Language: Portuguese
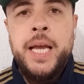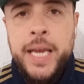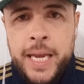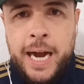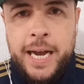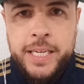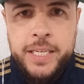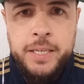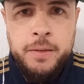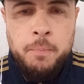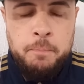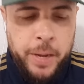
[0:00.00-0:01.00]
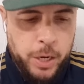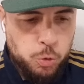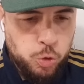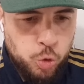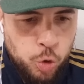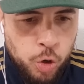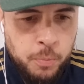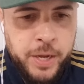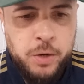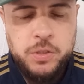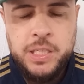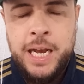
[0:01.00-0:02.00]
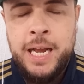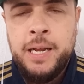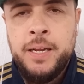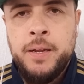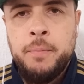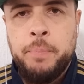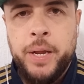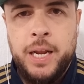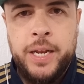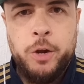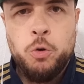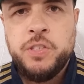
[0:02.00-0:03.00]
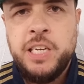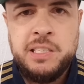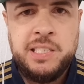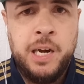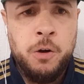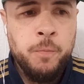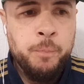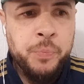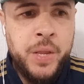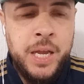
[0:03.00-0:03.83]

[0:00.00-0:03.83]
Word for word: E aí, pelos números, né? Pela negociação,